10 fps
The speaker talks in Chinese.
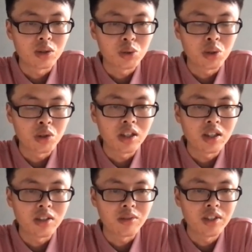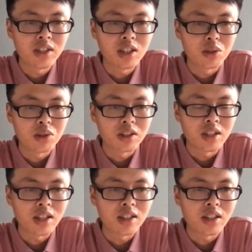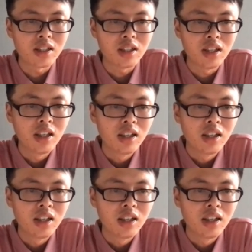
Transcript: 最多可以分散成三个 Z K，